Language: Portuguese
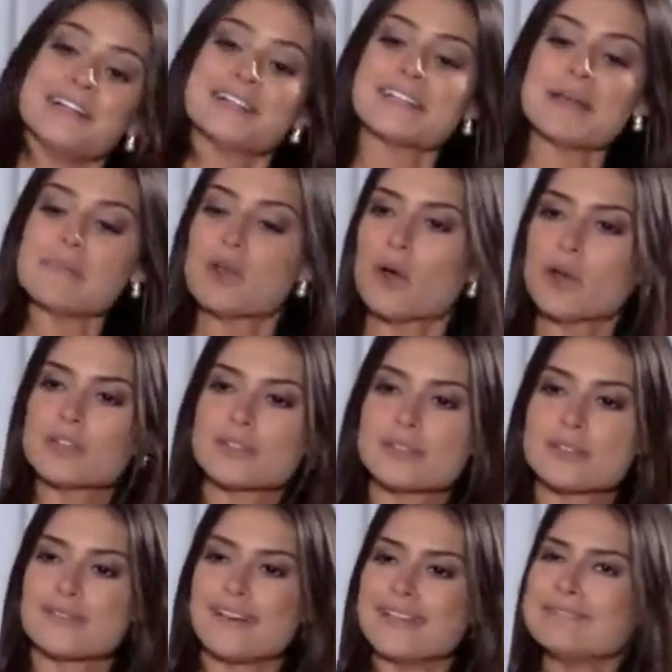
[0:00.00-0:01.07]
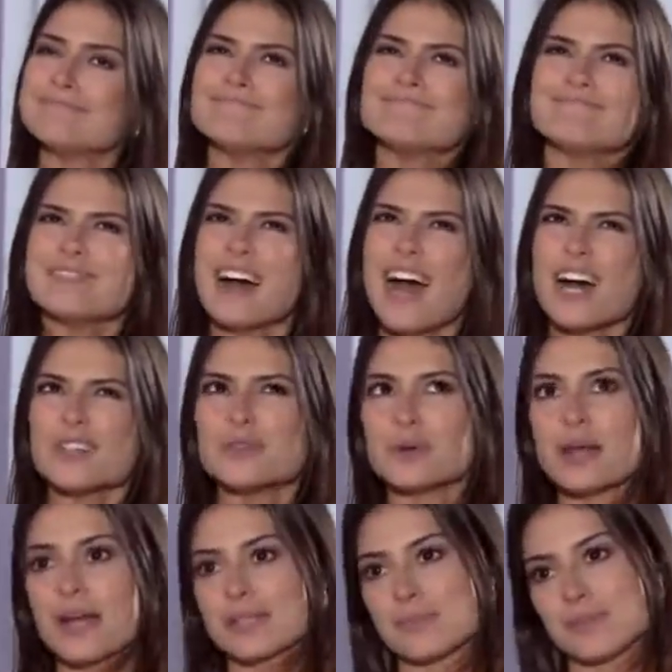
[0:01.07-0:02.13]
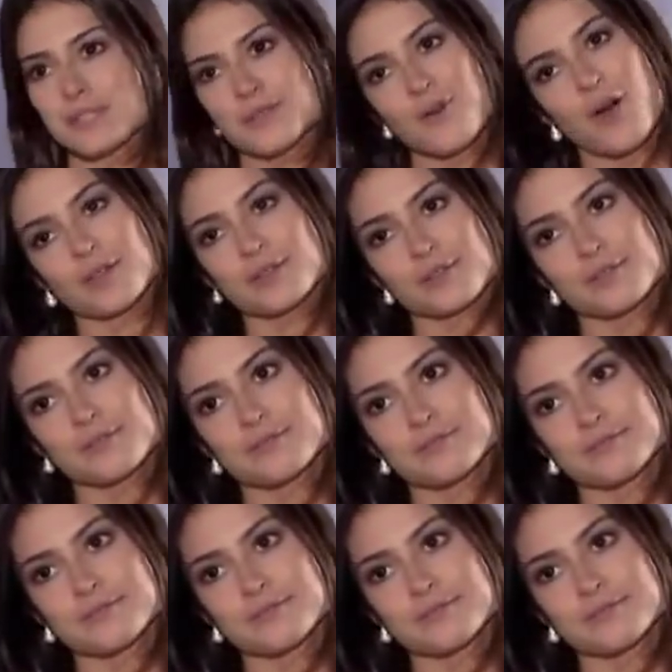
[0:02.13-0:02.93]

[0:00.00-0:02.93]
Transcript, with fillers: Sabe que eu acho que você vai adorar as minhas fotos?